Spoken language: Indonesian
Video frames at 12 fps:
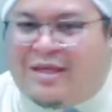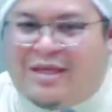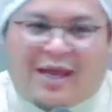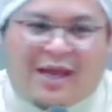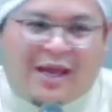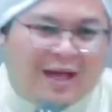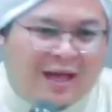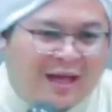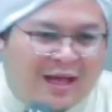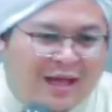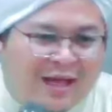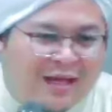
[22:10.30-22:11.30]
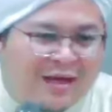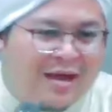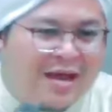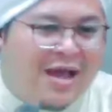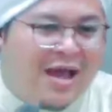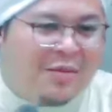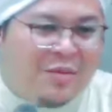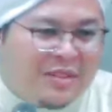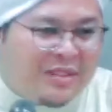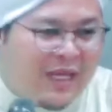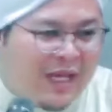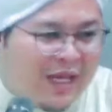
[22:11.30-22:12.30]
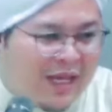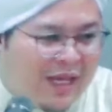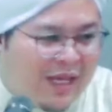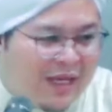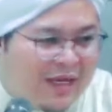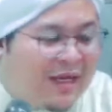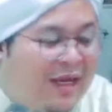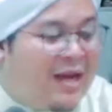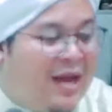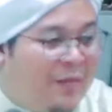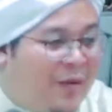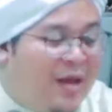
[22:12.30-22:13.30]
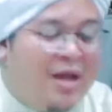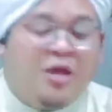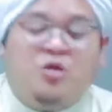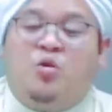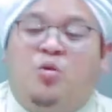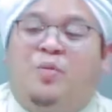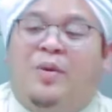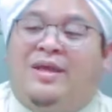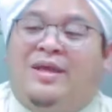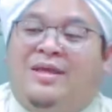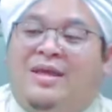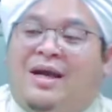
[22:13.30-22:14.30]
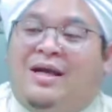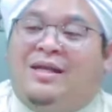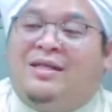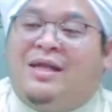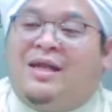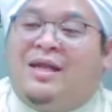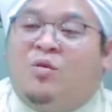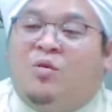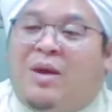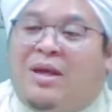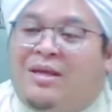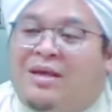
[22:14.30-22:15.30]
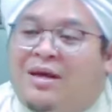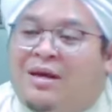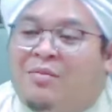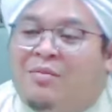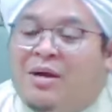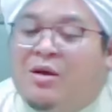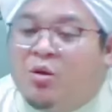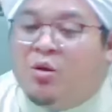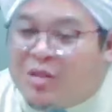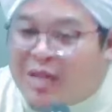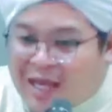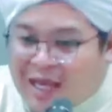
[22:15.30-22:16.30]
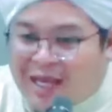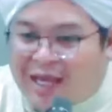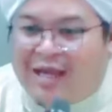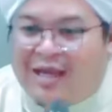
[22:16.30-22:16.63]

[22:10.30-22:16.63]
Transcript: matian, habisan. Kenapa? Supaya jangan terlalu banyak berdosa.